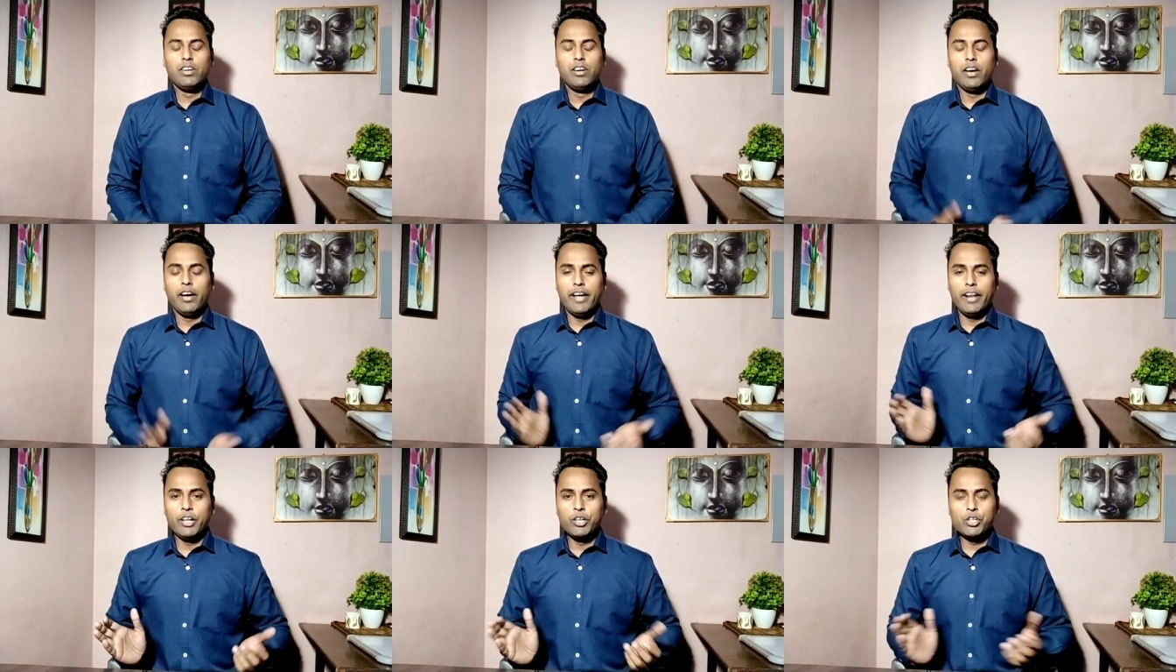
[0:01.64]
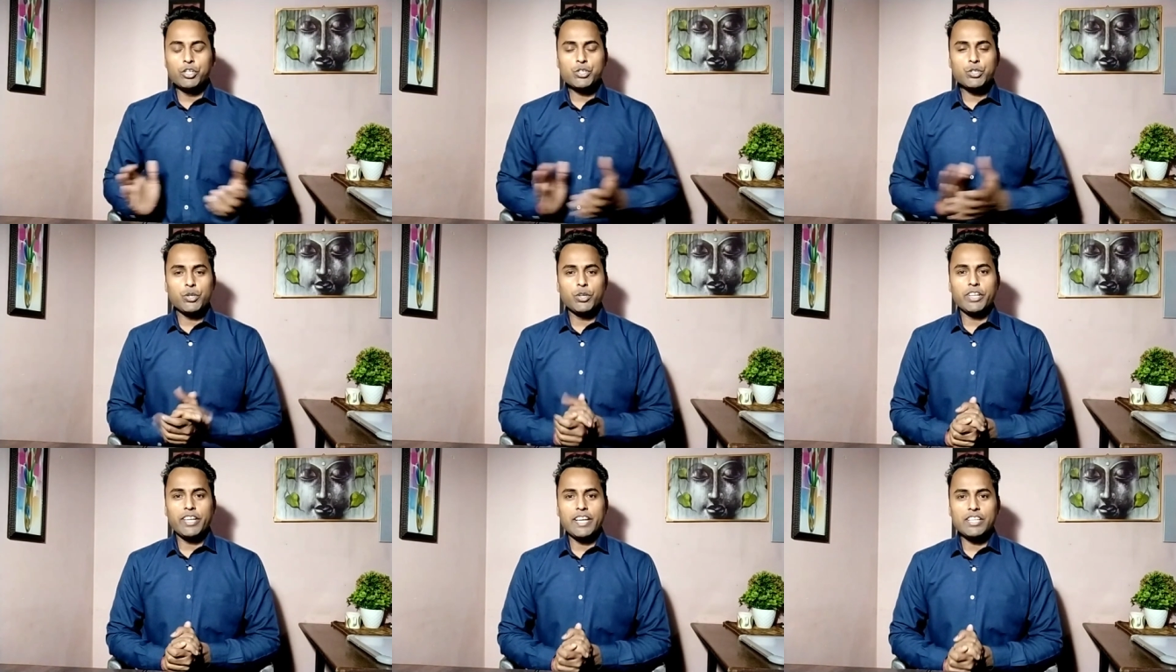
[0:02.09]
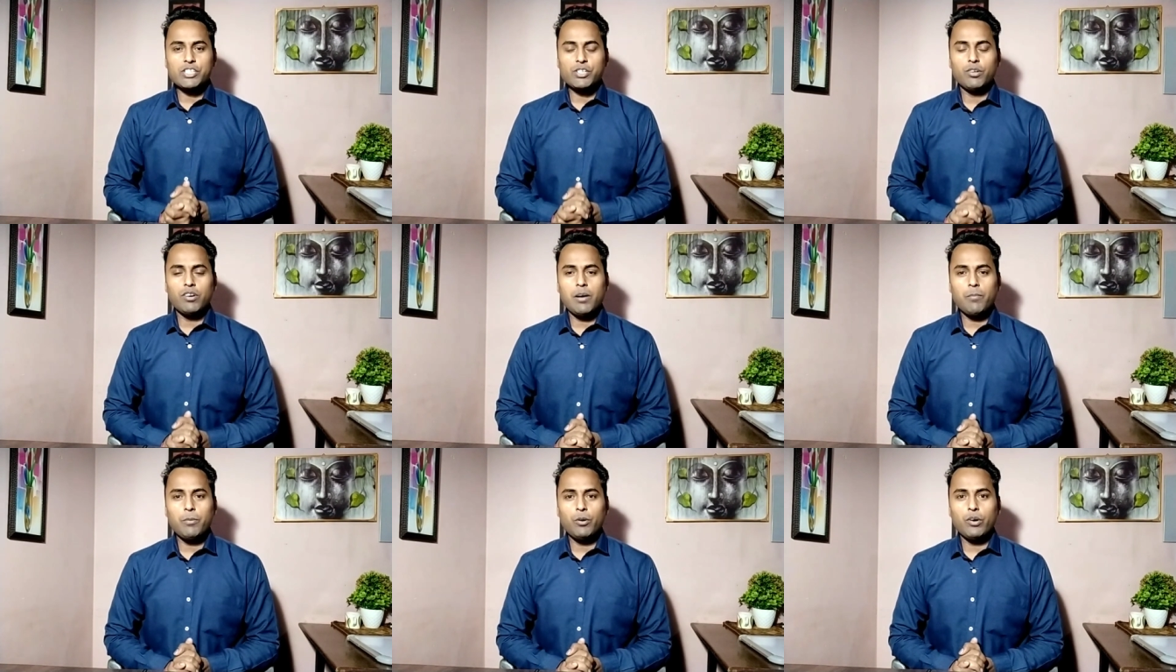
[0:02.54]
हेलो दोस्तों कैसे
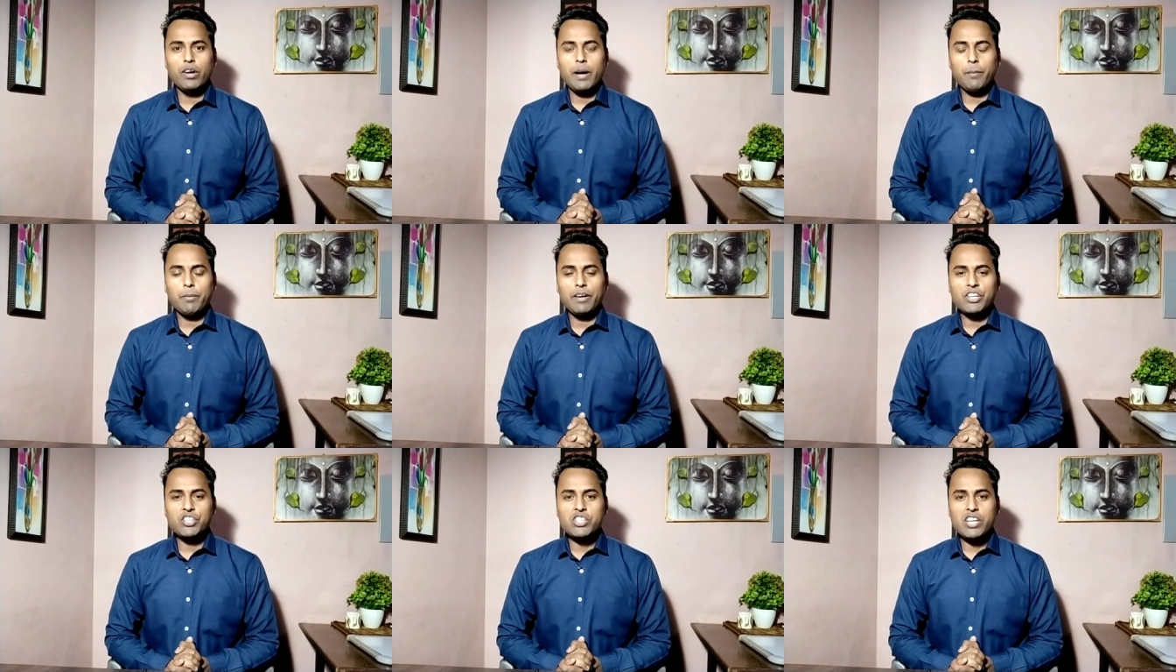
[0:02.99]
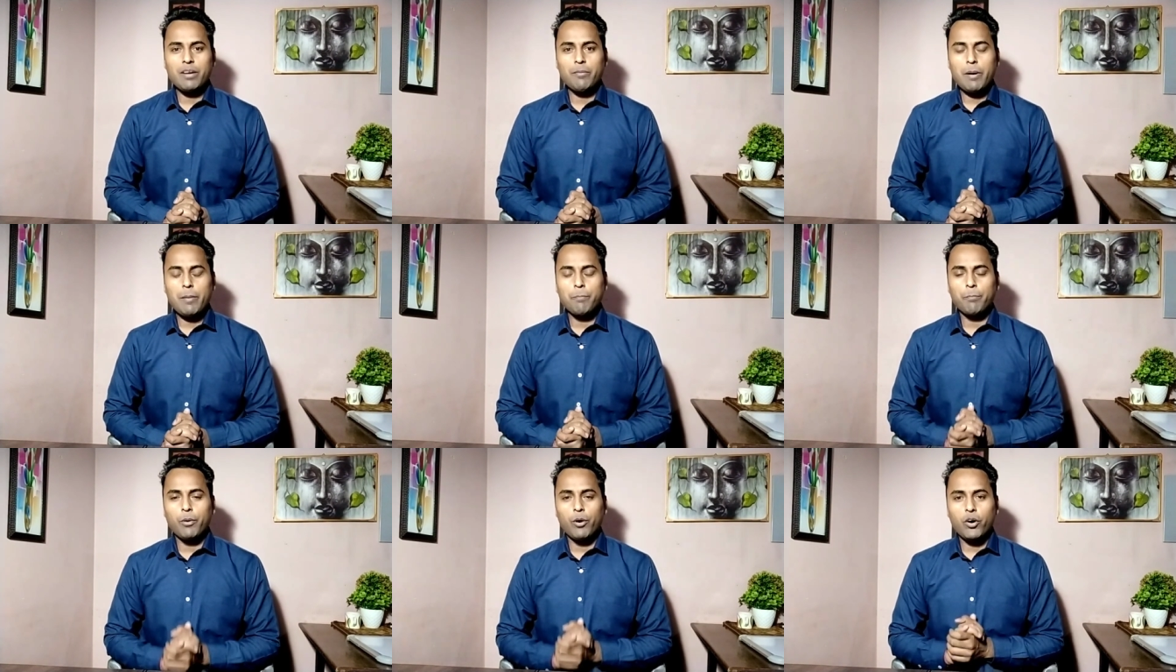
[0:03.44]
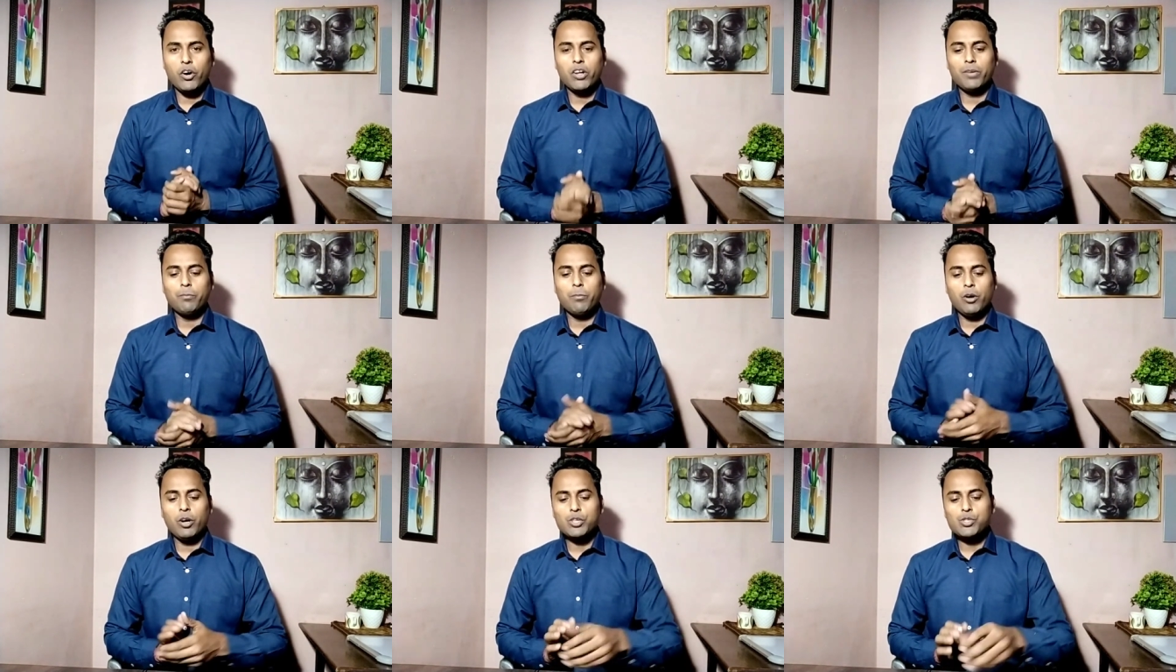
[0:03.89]
हो आप लोग आपके चैनल में
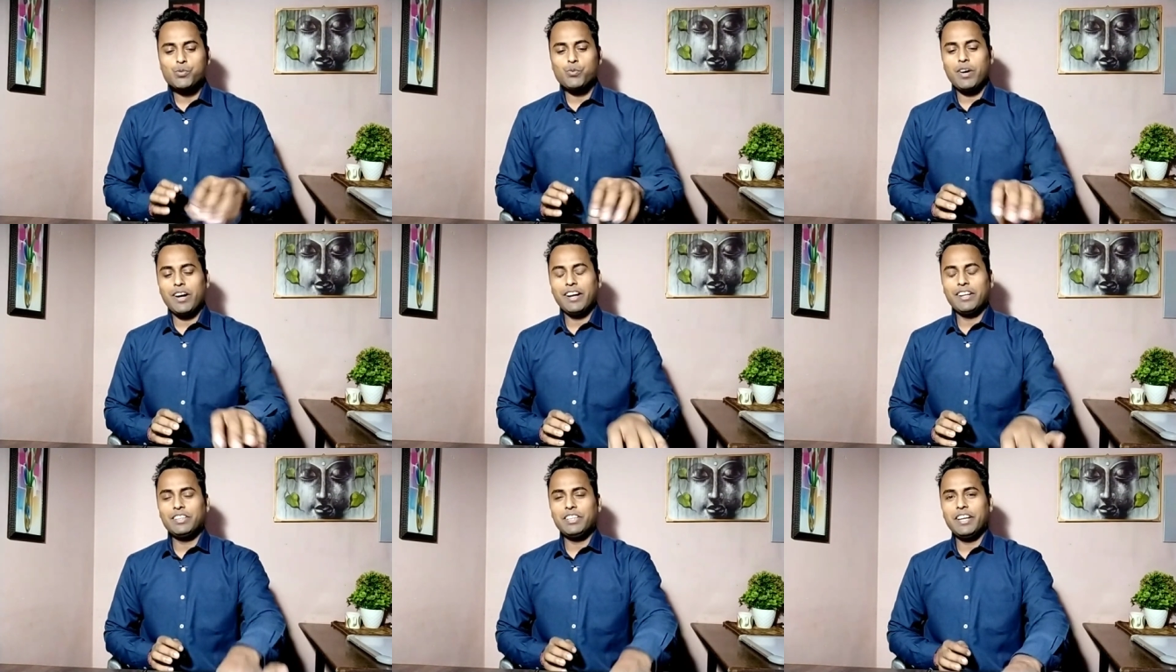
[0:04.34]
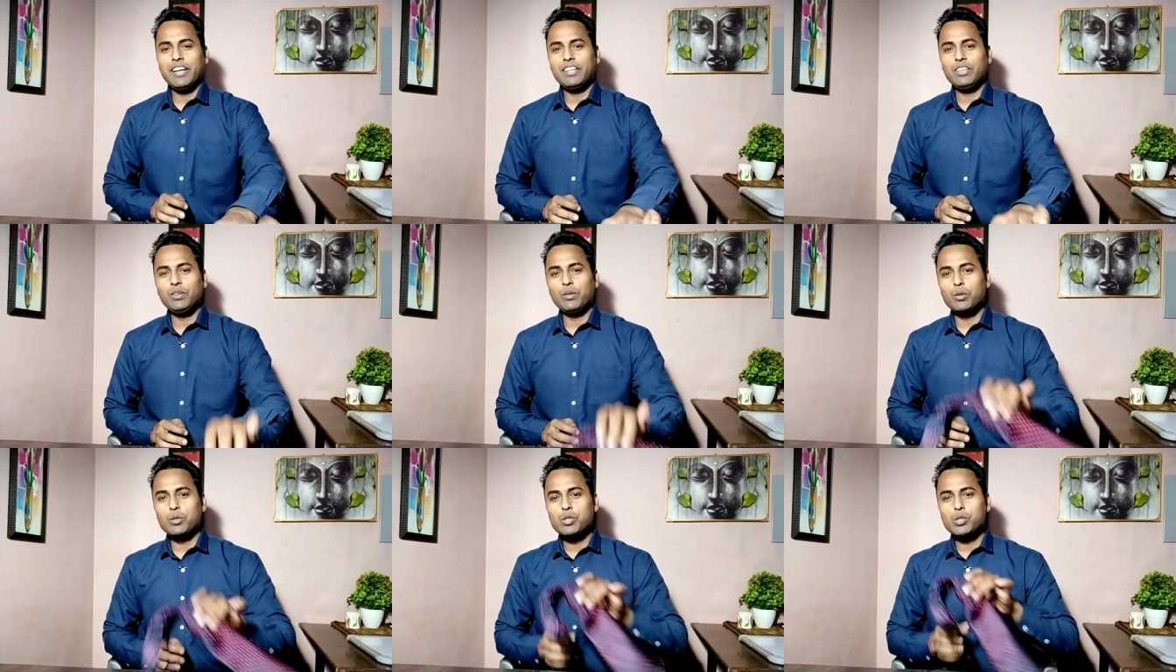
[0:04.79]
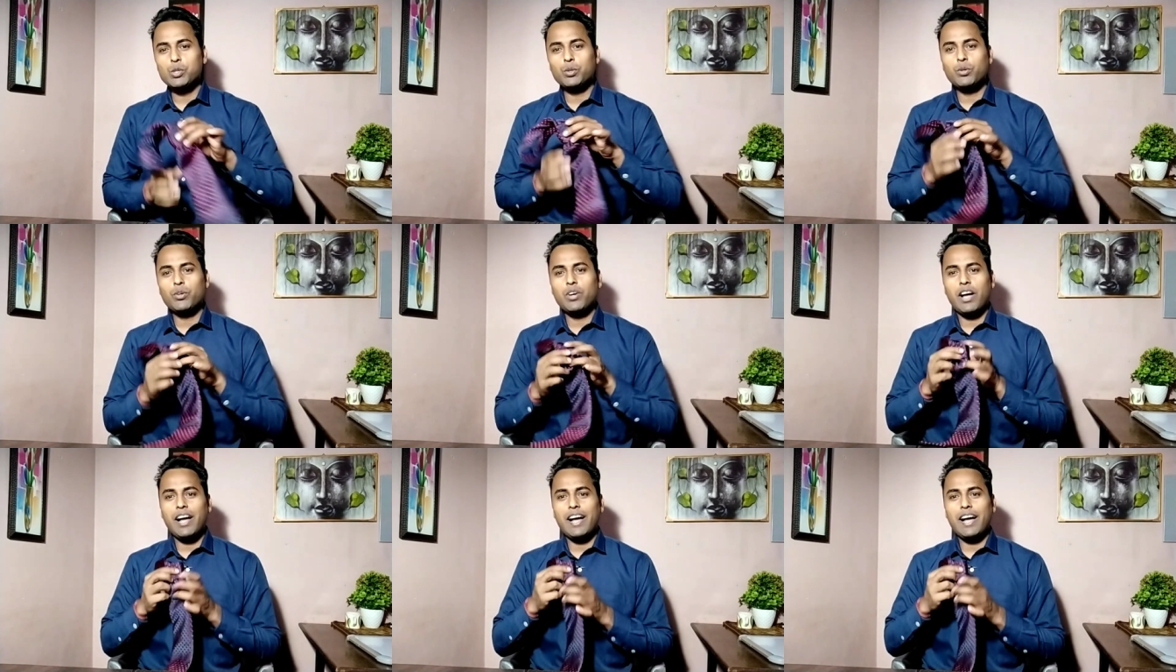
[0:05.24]
बहुत बहुत स्वागत है दोस्तों